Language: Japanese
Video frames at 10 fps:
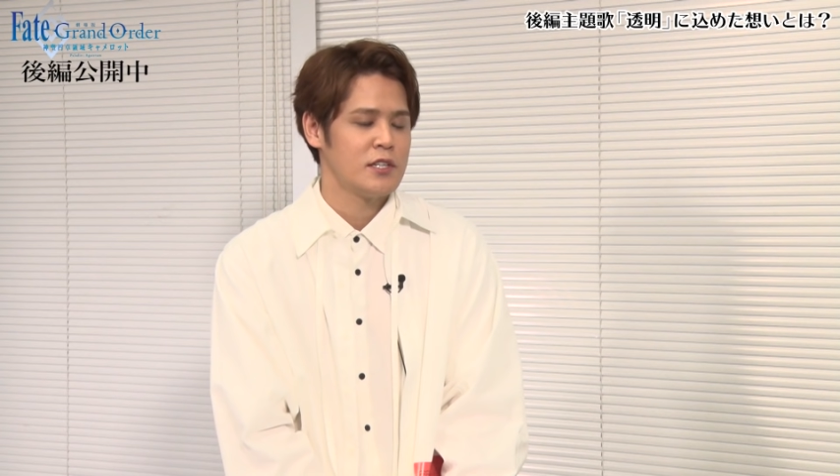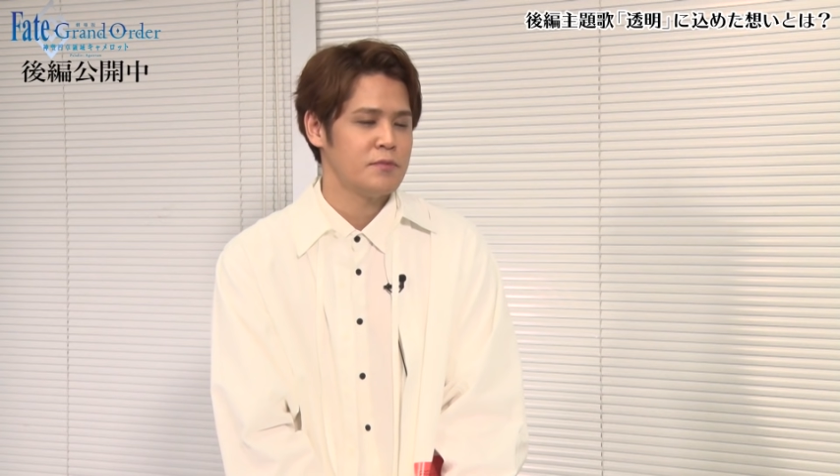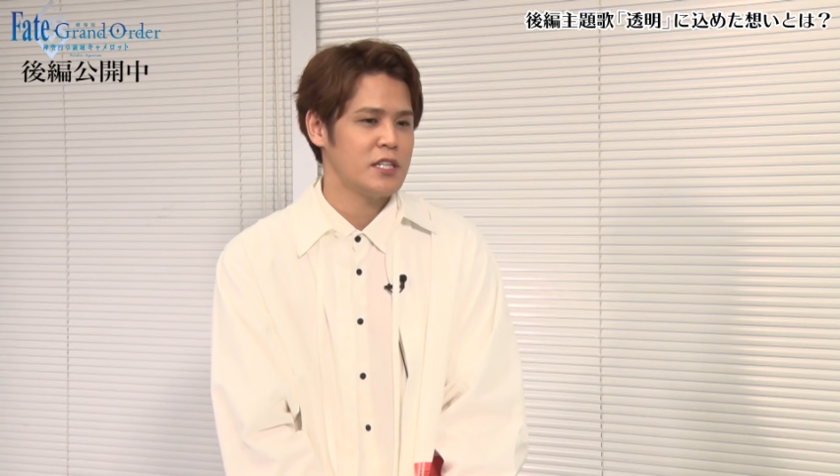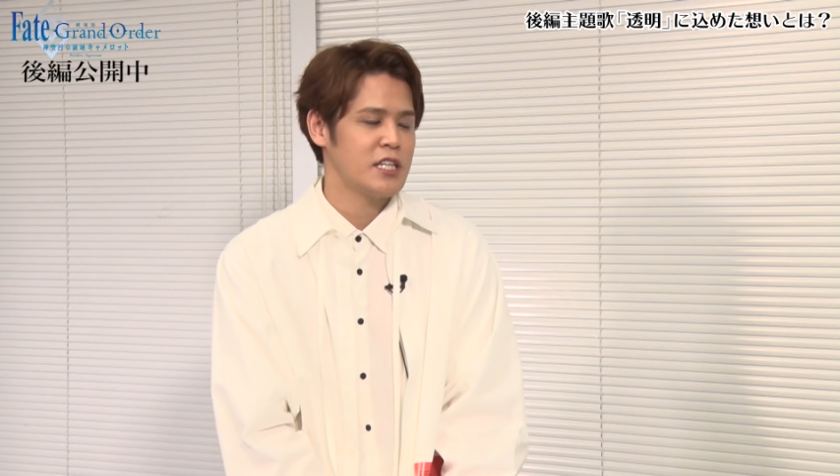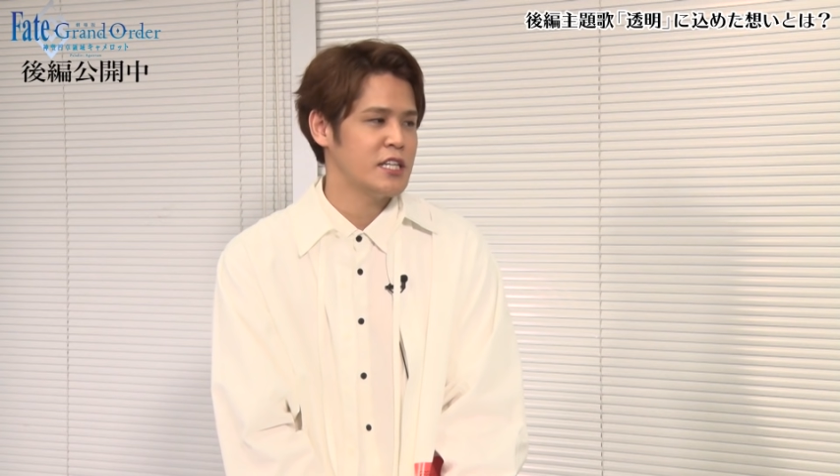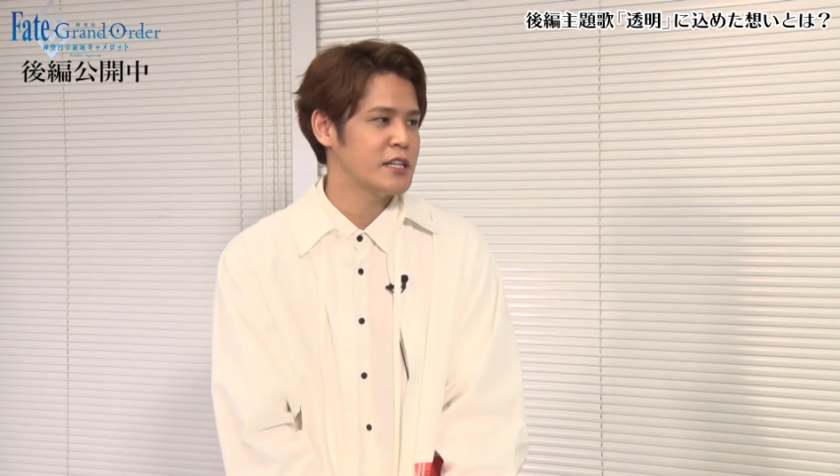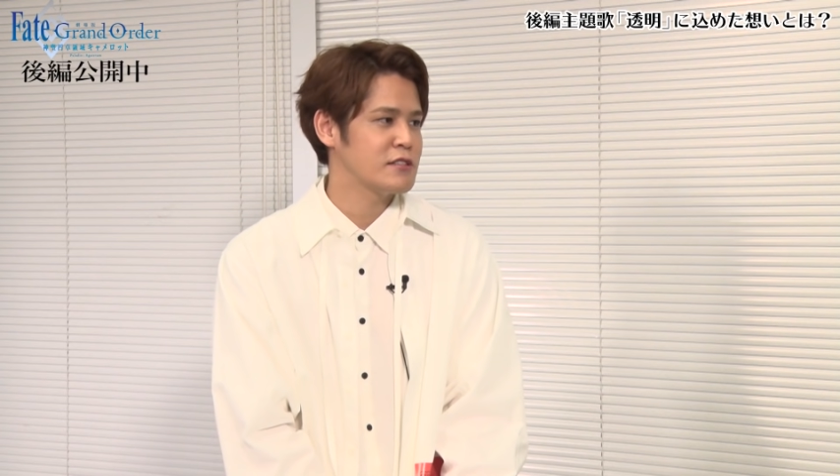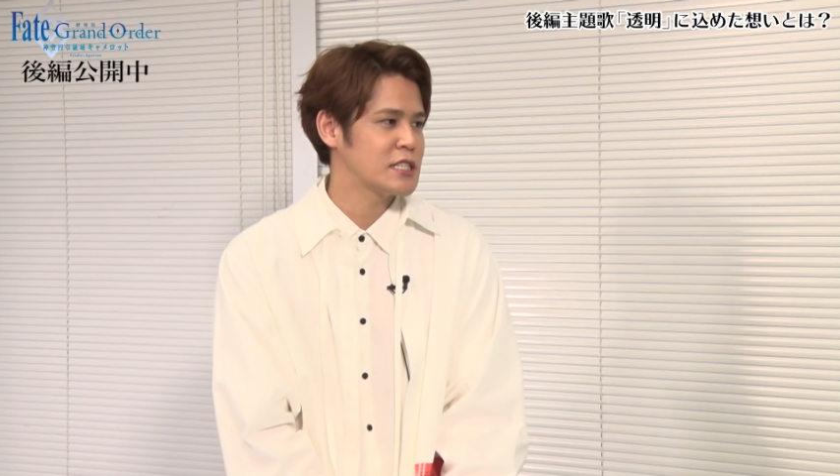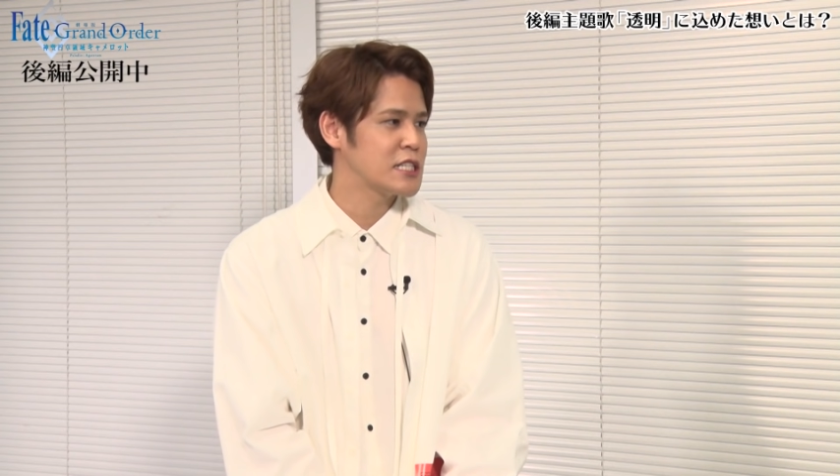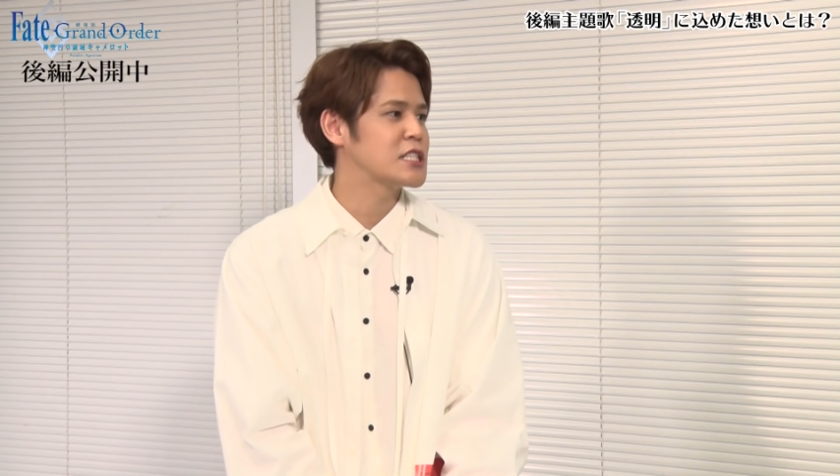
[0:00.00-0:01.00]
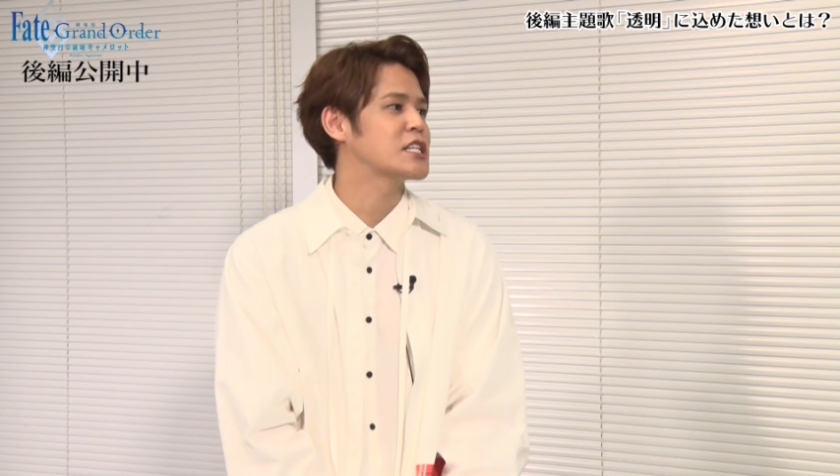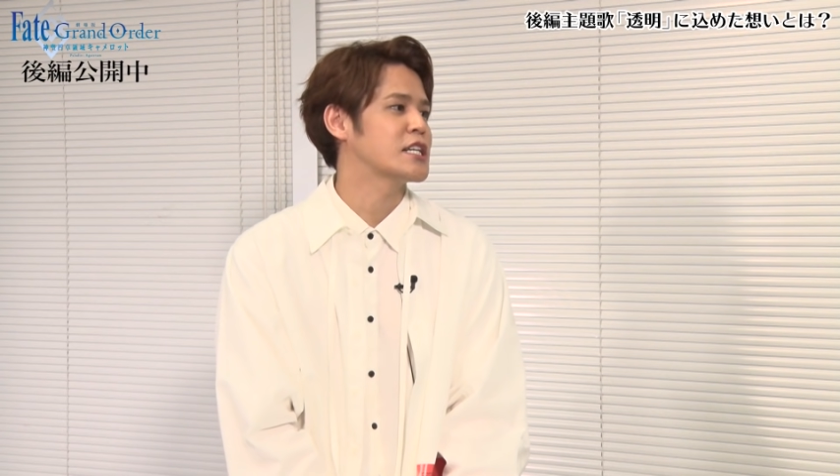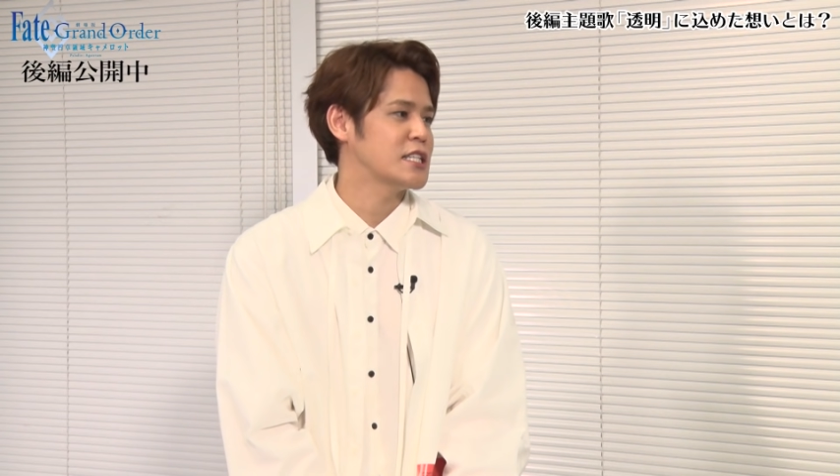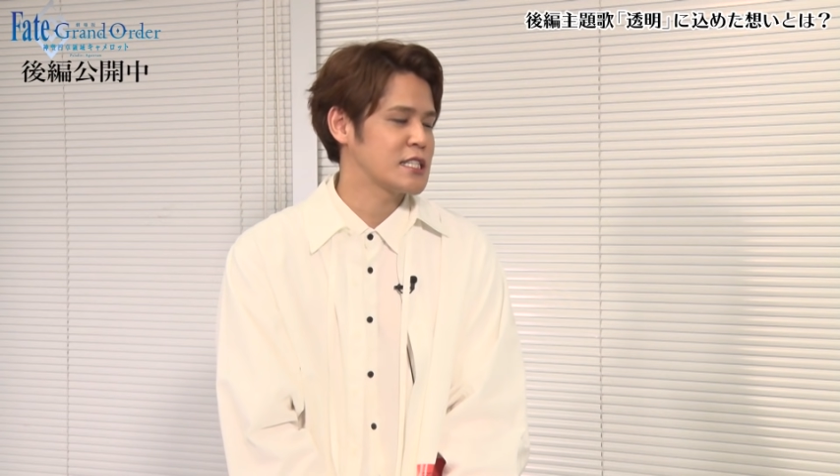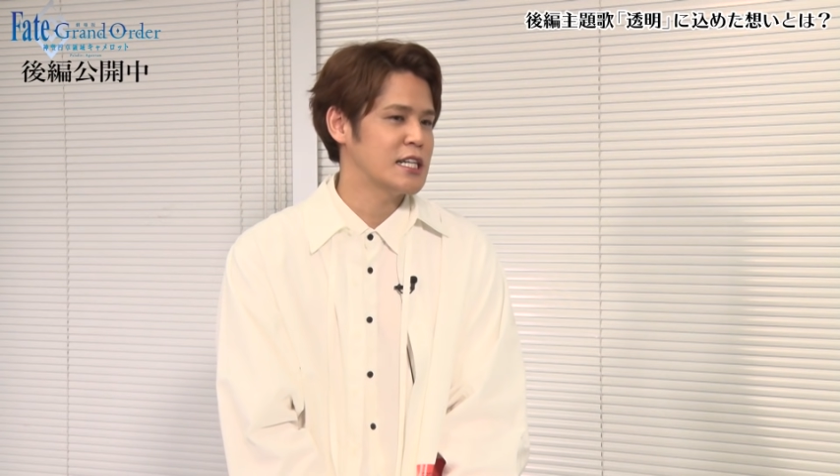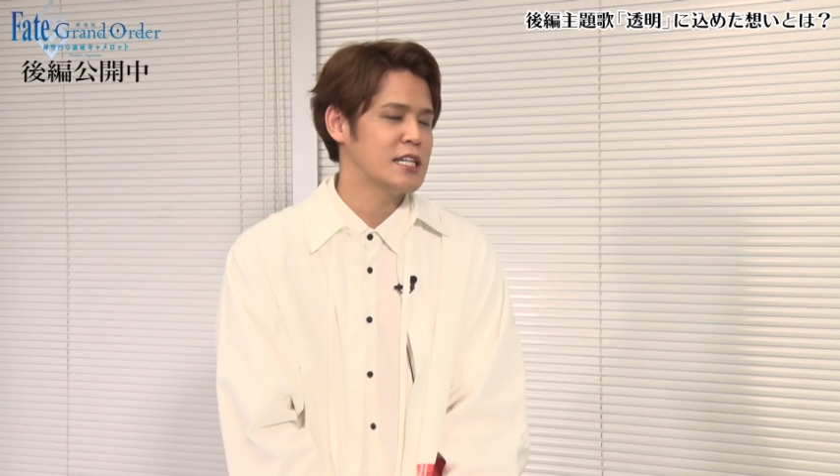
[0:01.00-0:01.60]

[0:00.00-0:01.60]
ぱり聞いてくださったじゃないですか。